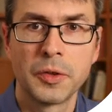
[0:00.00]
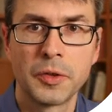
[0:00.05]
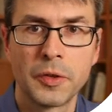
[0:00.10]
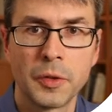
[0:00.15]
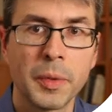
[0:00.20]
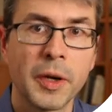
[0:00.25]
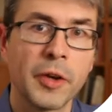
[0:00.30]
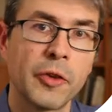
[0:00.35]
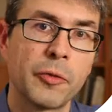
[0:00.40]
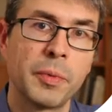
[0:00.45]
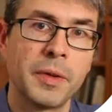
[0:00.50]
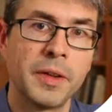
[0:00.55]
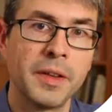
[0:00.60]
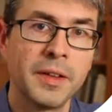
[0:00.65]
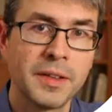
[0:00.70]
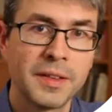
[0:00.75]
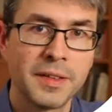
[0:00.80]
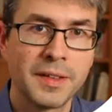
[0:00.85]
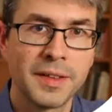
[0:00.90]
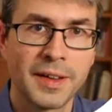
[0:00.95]
Zum Beispiel
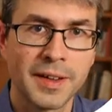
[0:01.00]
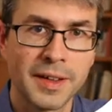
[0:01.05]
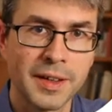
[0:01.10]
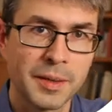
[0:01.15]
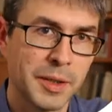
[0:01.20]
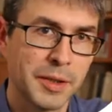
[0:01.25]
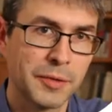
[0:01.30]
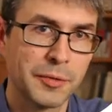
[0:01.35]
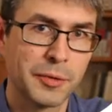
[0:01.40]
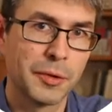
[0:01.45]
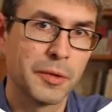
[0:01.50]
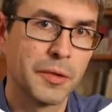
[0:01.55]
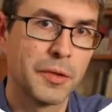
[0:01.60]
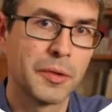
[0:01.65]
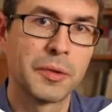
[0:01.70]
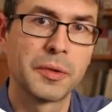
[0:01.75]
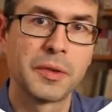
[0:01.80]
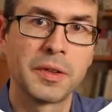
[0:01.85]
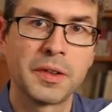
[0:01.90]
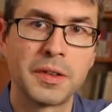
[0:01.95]
nicht die
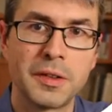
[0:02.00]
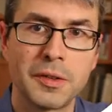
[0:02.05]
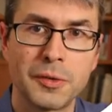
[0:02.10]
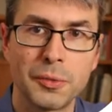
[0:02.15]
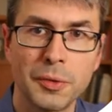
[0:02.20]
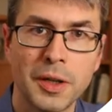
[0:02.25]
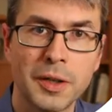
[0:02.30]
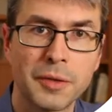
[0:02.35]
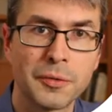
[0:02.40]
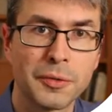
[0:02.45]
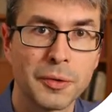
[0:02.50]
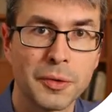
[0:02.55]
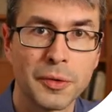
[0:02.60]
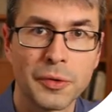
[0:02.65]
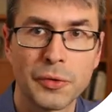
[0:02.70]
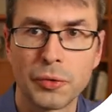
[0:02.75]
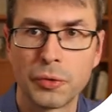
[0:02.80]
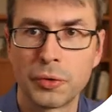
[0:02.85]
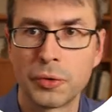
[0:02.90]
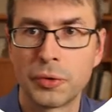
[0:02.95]
Ackermann-Funktion, nicht die
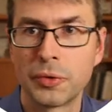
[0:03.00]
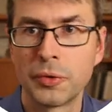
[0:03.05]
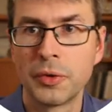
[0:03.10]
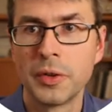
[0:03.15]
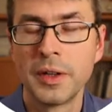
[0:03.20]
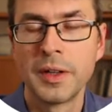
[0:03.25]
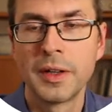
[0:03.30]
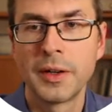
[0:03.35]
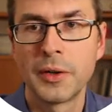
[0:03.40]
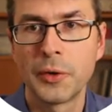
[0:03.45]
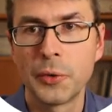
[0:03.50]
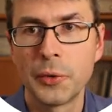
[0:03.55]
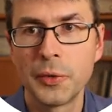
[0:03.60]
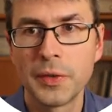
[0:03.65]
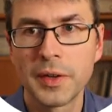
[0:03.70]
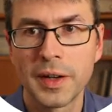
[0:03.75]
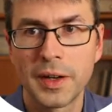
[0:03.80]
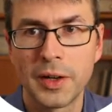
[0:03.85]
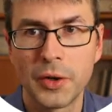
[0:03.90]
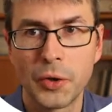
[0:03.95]
Sudan-Funktion
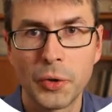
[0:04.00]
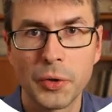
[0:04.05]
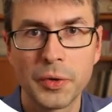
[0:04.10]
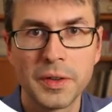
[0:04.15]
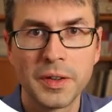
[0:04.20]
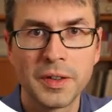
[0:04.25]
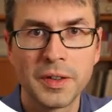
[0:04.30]
und auch